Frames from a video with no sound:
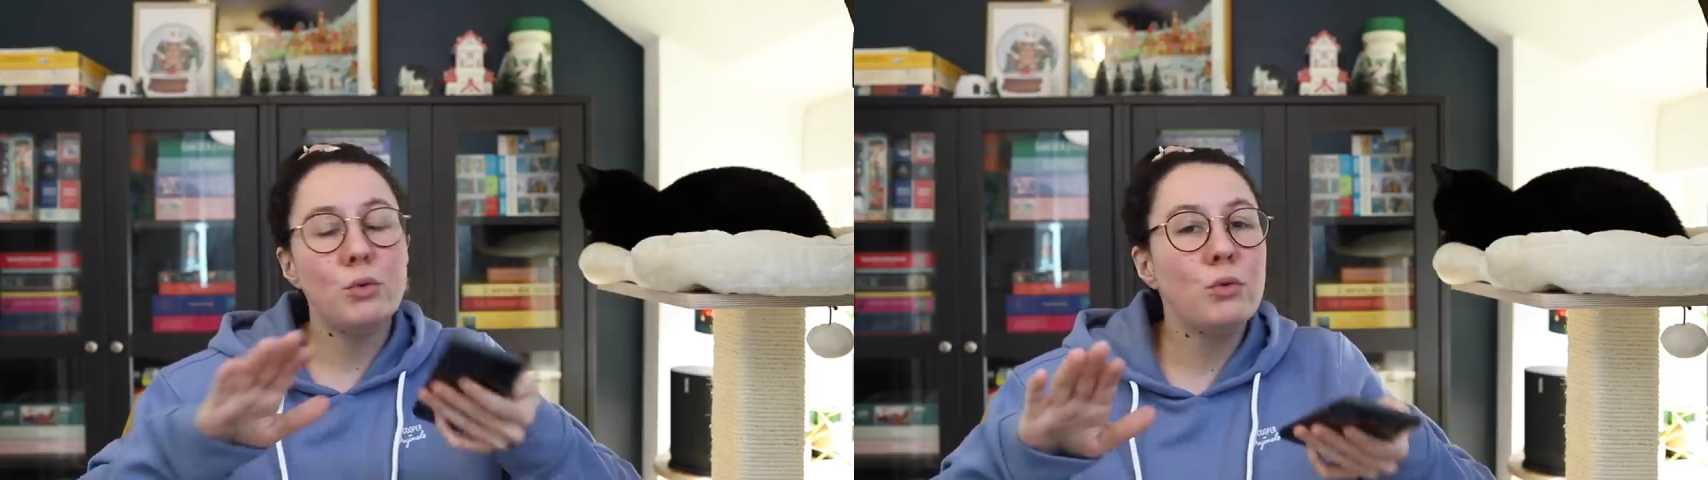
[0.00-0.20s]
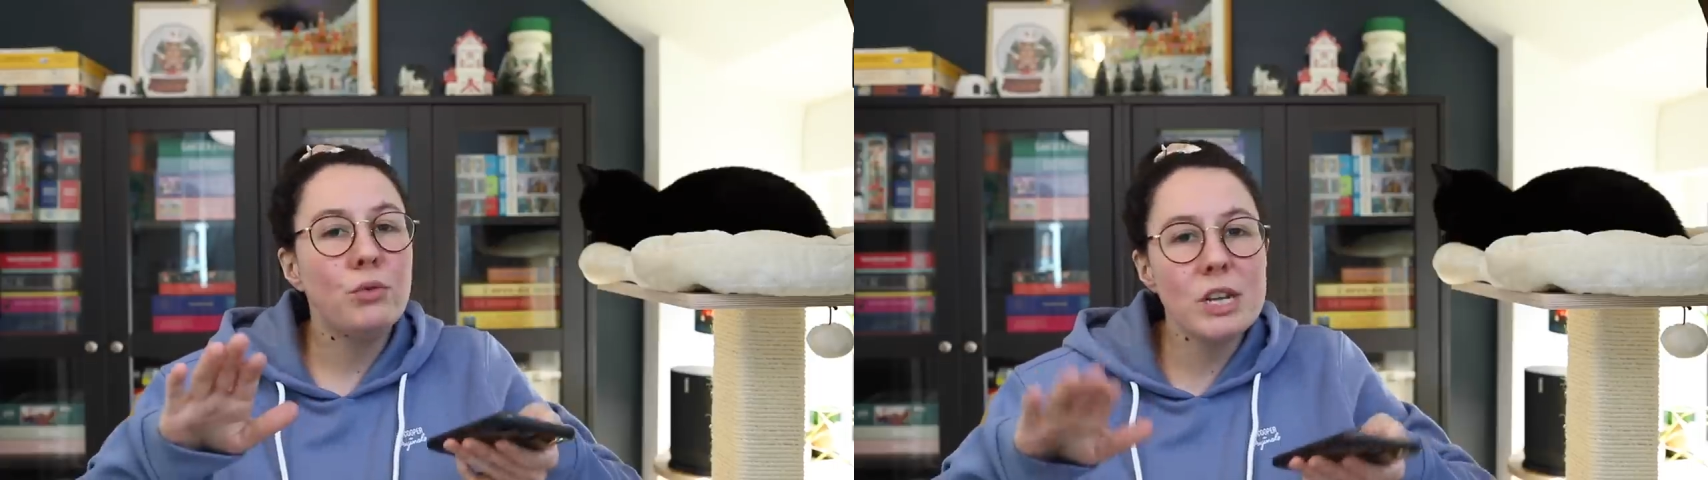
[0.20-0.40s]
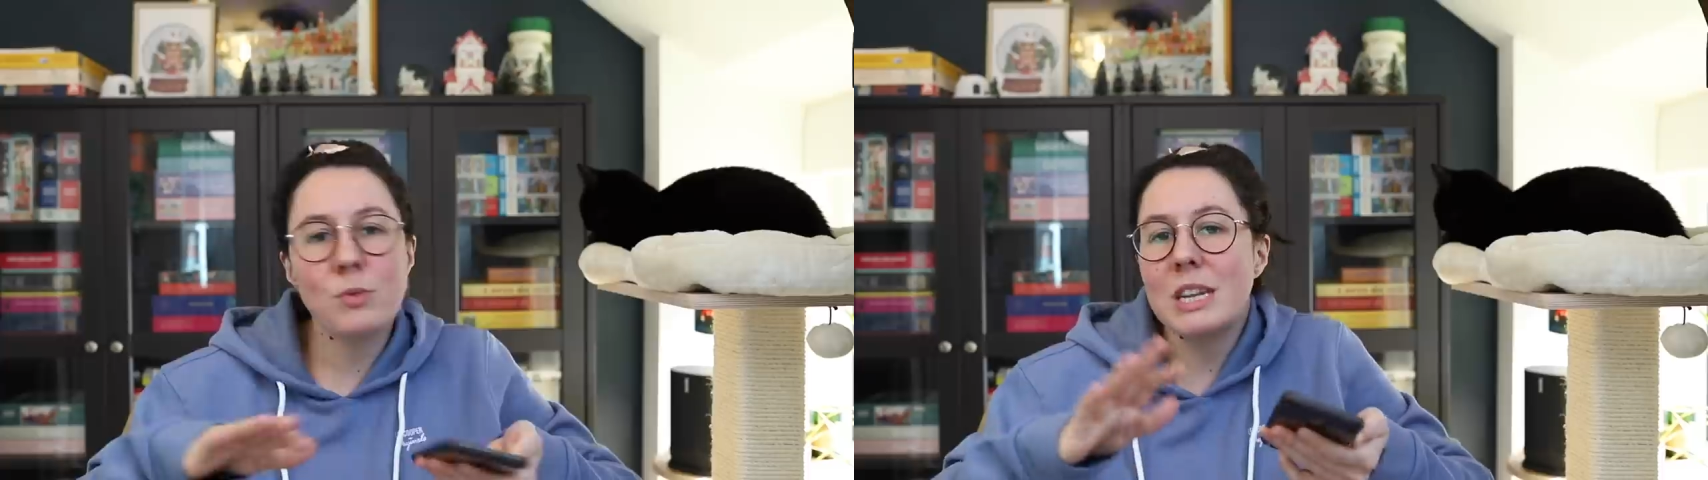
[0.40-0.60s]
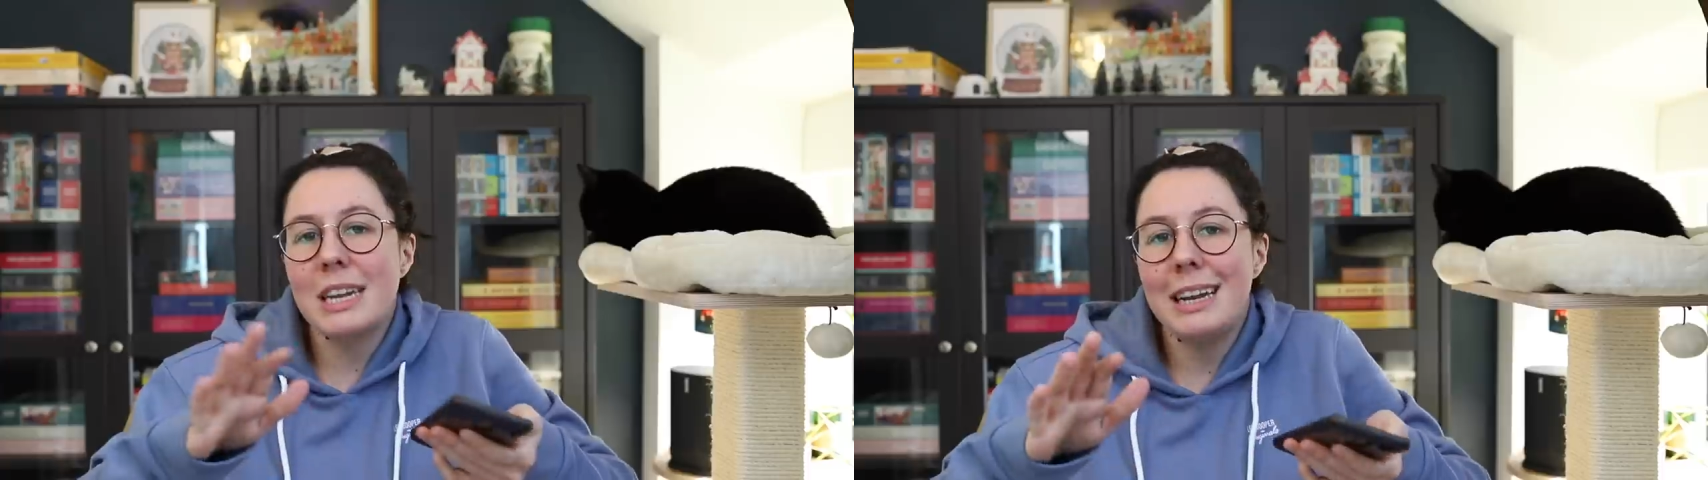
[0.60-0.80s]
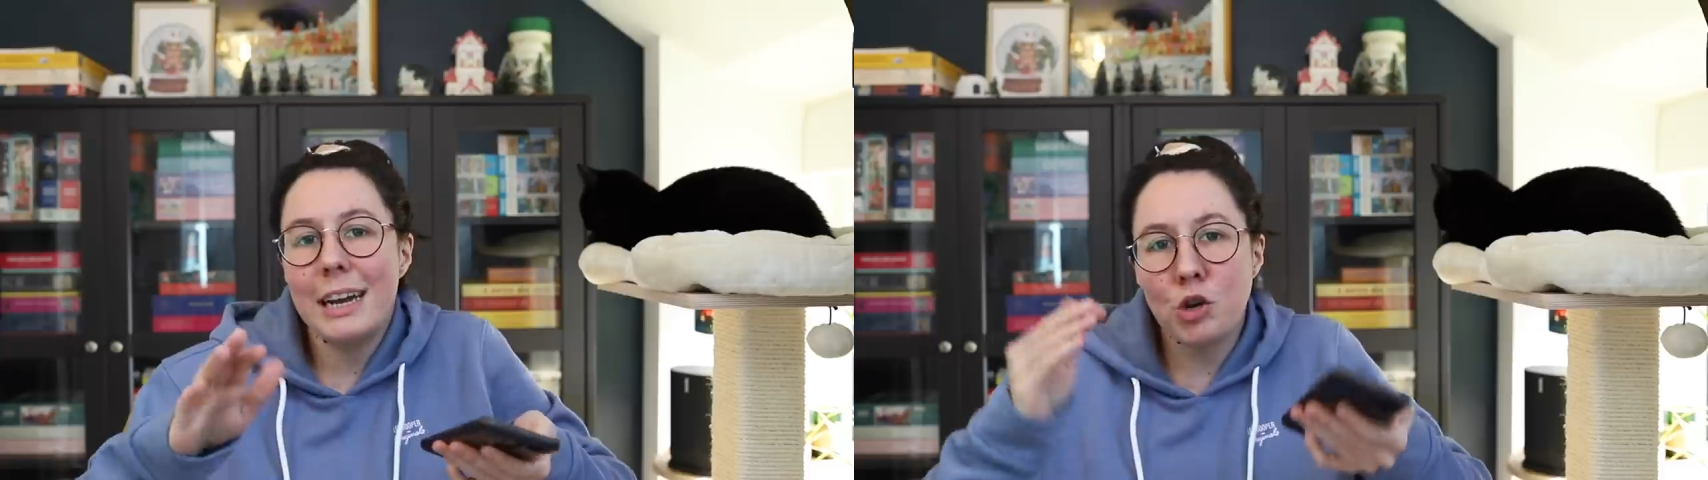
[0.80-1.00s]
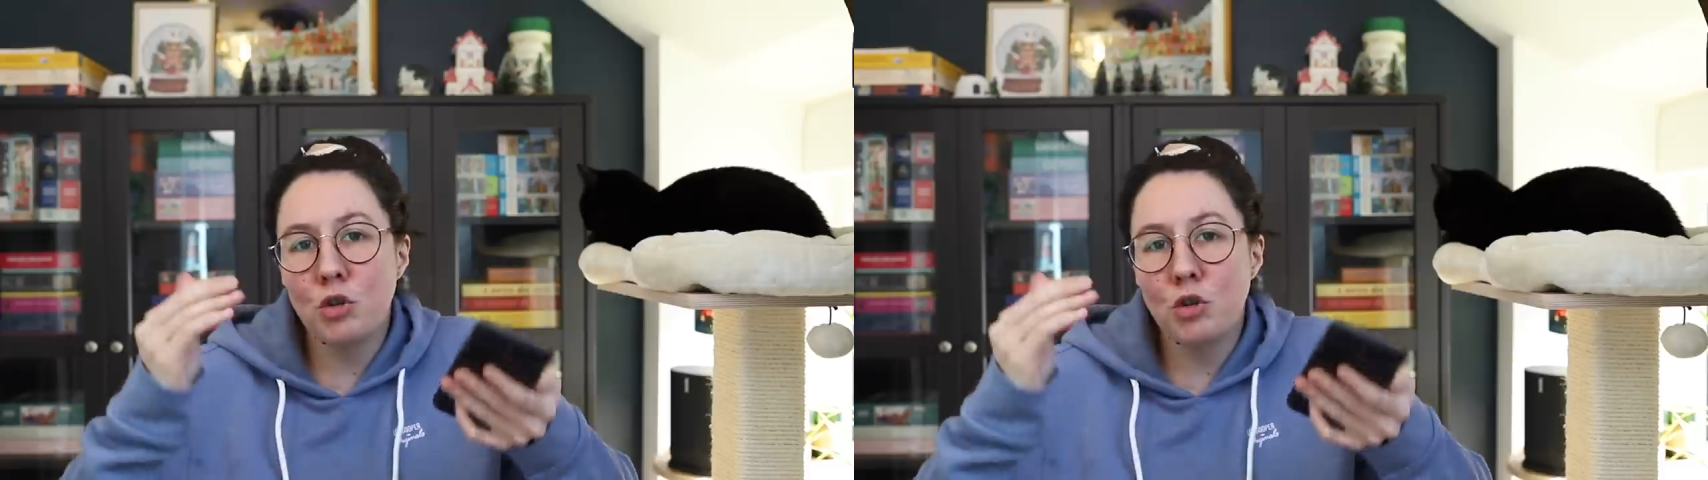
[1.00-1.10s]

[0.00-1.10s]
De toute façon, c'est clair,